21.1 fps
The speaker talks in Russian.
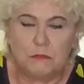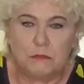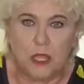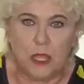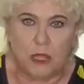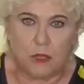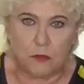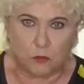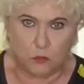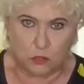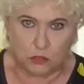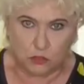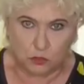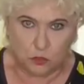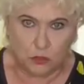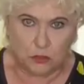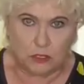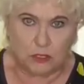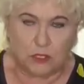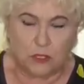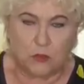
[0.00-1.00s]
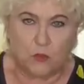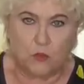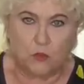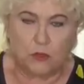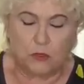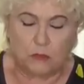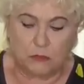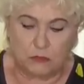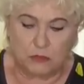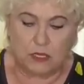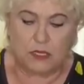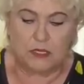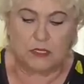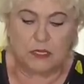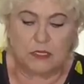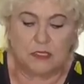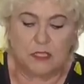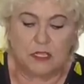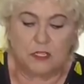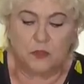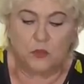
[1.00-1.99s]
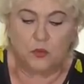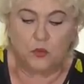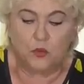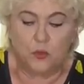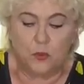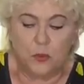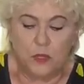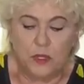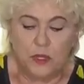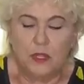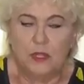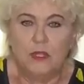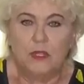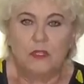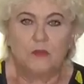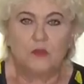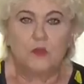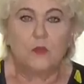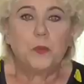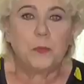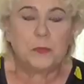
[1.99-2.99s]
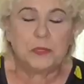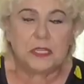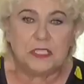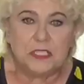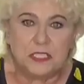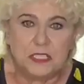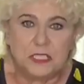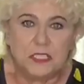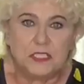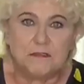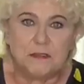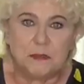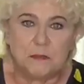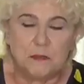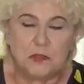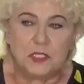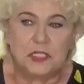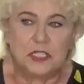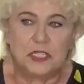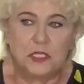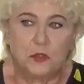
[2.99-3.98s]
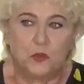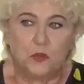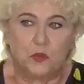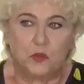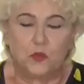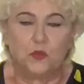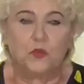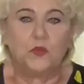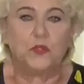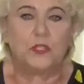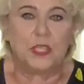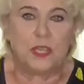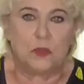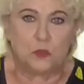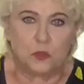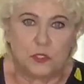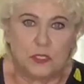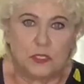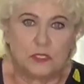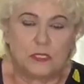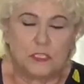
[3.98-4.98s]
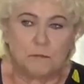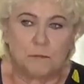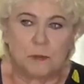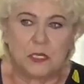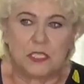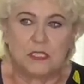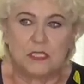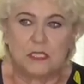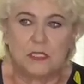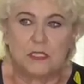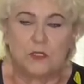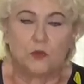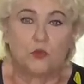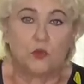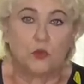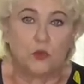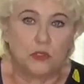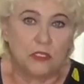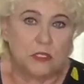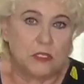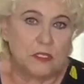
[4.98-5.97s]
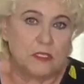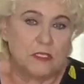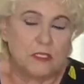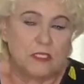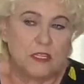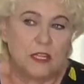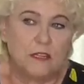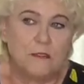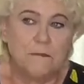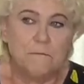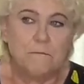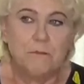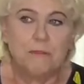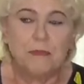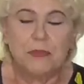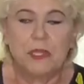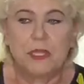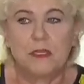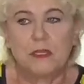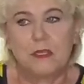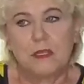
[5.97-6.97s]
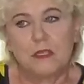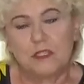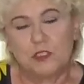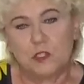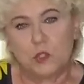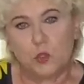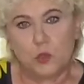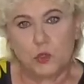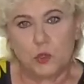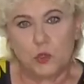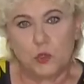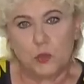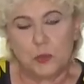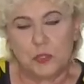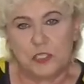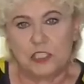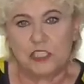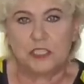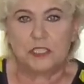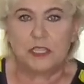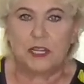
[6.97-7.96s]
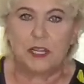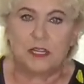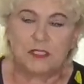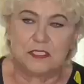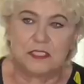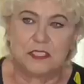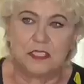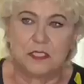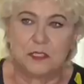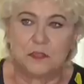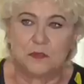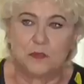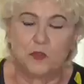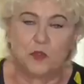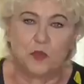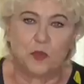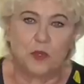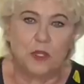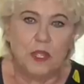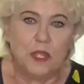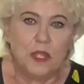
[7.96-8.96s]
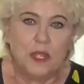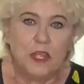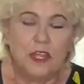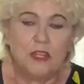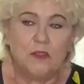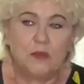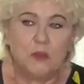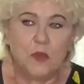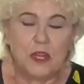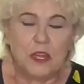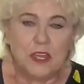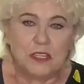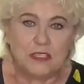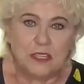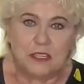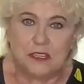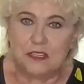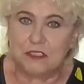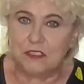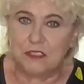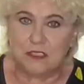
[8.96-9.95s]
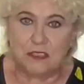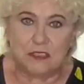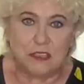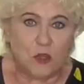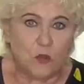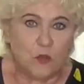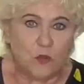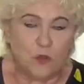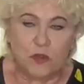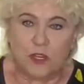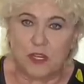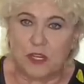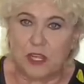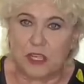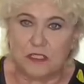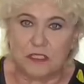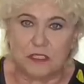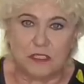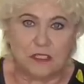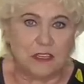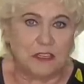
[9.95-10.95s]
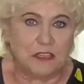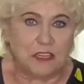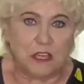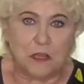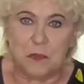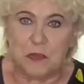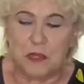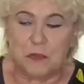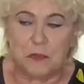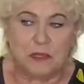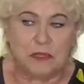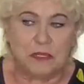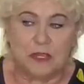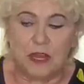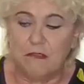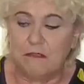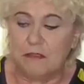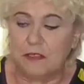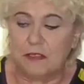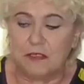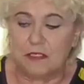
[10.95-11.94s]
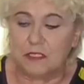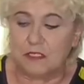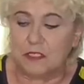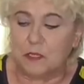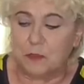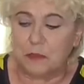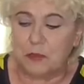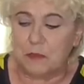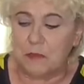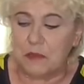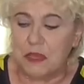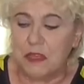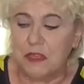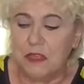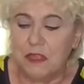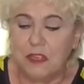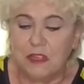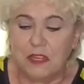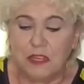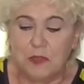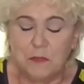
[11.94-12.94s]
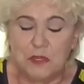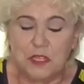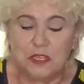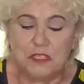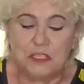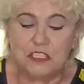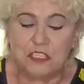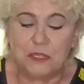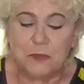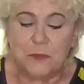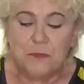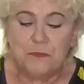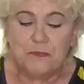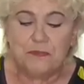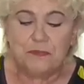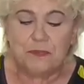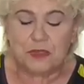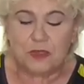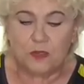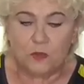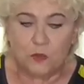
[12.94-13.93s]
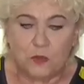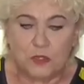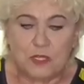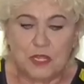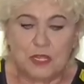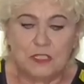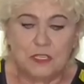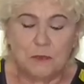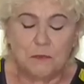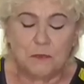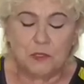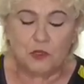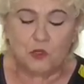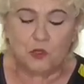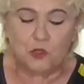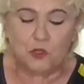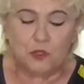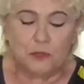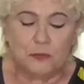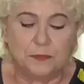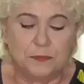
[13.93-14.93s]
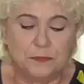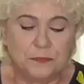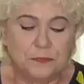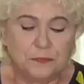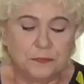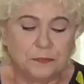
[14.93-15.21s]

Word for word: А я говорю, а что это такое? Как канал YouTube? Ну попросите, вам сделают. Ну вот я у сына спросила, он тоже не знал. Инструкцию прочитал, сделал все. Но оказалось, это так увлекательно и так мне понравилось, это по мне. И мне даже, ну вот когда пишут, что